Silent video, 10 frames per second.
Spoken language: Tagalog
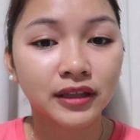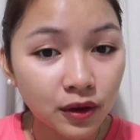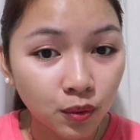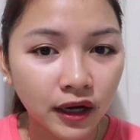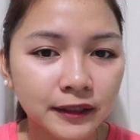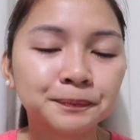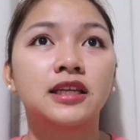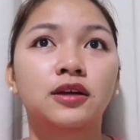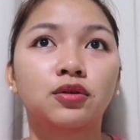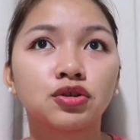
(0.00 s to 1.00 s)
nung day one,
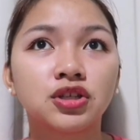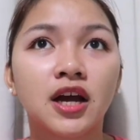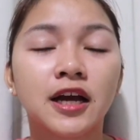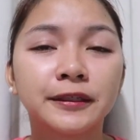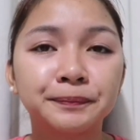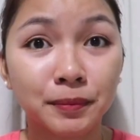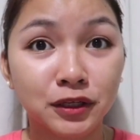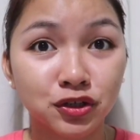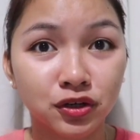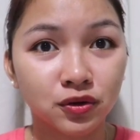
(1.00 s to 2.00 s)
tinake ko siya, yung
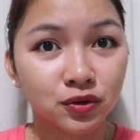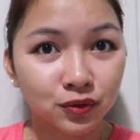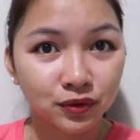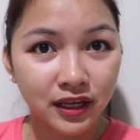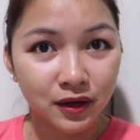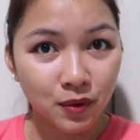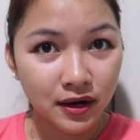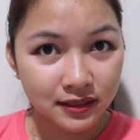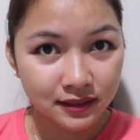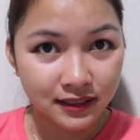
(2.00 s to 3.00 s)
picture ko nung day
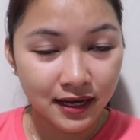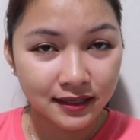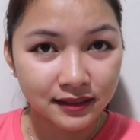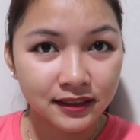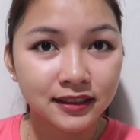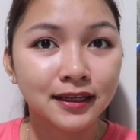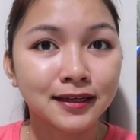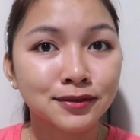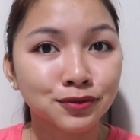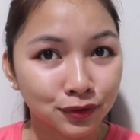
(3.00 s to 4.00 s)
one,
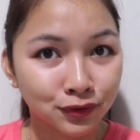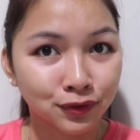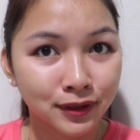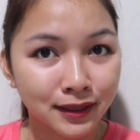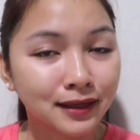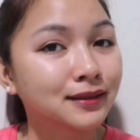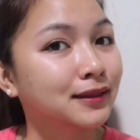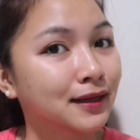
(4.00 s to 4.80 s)
yan, nasuot ko na yan.